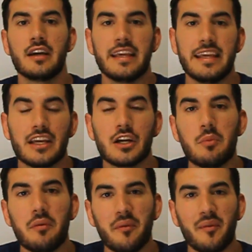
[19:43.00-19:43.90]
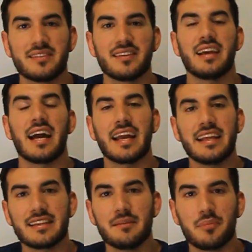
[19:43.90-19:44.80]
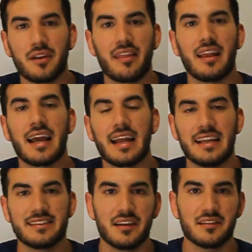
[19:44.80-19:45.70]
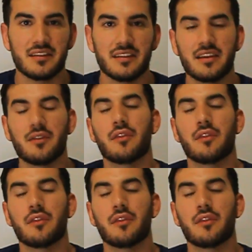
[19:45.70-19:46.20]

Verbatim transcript: y cómo vivisteis aquella temporada en la que el Leicester City